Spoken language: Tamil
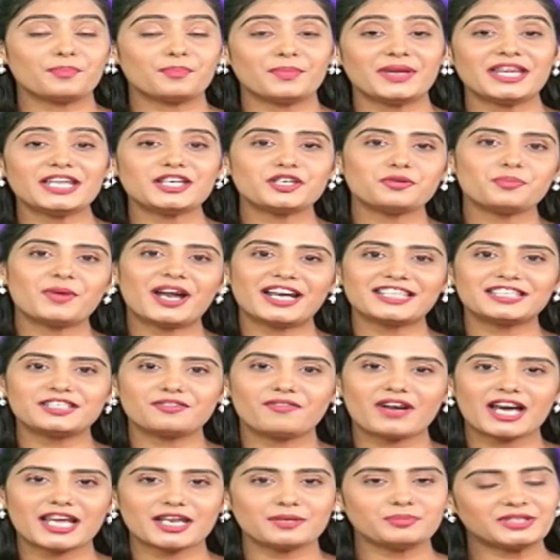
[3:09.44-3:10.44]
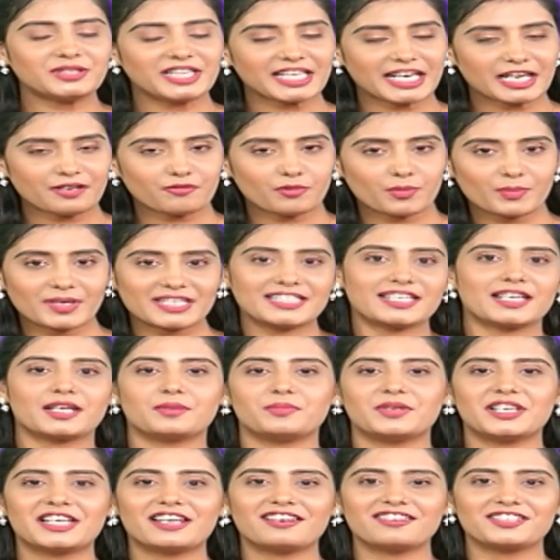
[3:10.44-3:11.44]
மீண்டும் அடுத்த வாரம் திரை
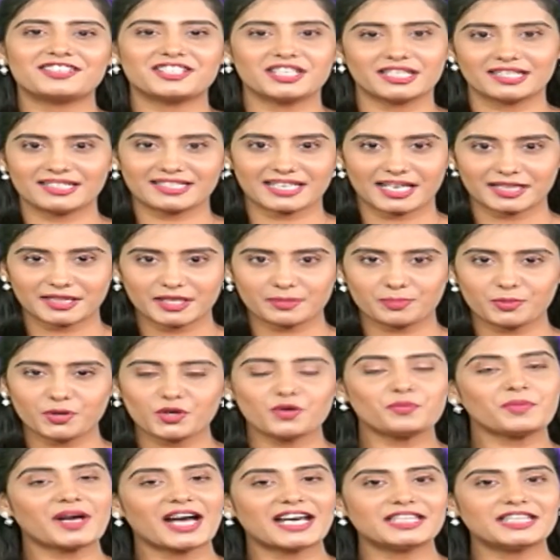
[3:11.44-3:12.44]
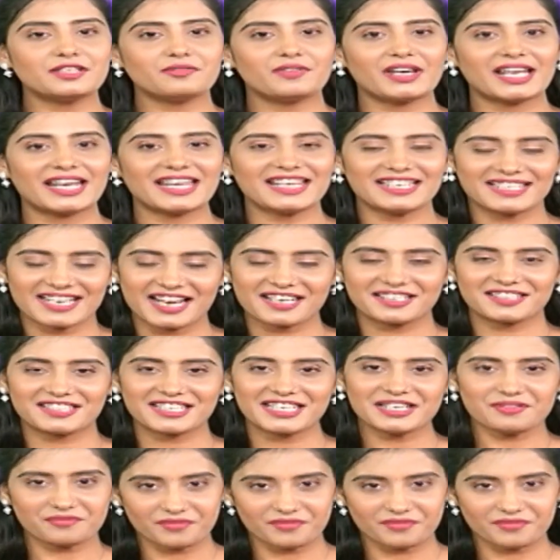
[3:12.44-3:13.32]
விமர்சனம் நிகழ்ச்சியில் சந்திப்போம் அதுவரை நன்றி